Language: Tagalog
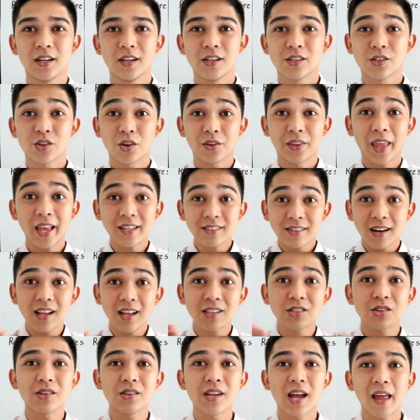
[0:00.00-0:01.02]
So next
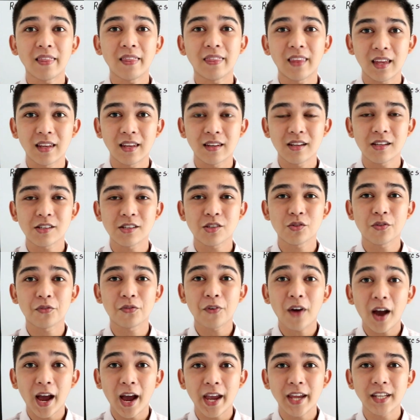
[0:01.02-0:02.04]
lesson natin is to
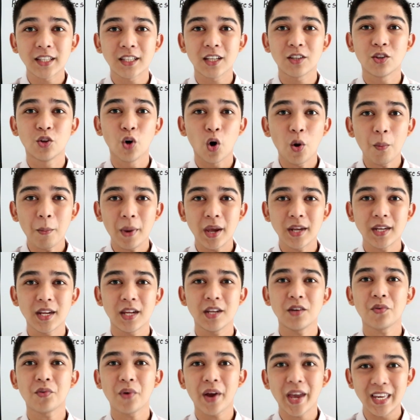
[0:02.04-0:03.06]
find the domain
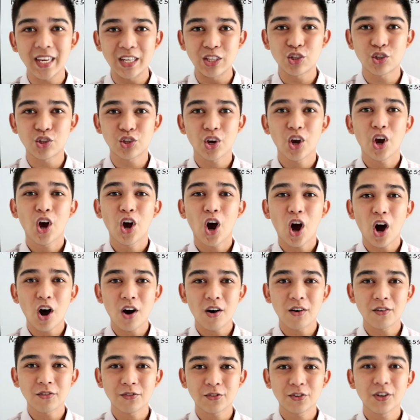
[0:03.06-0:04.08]
and range
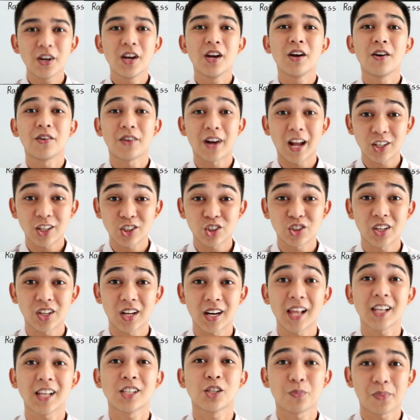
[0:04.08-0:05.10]
of rational
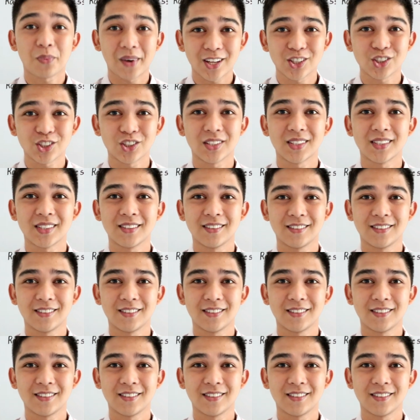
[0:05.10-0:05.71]
expression.